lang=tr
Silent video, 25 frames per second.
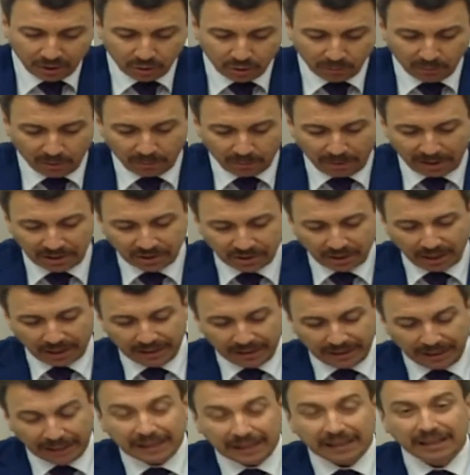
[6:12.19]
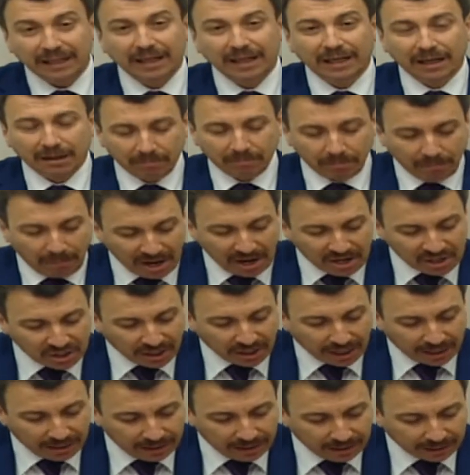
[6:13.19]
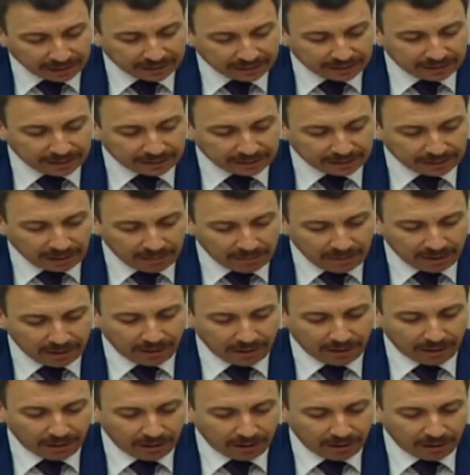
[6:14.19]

Cumhurbaşkanı'nın başkanlık sistemi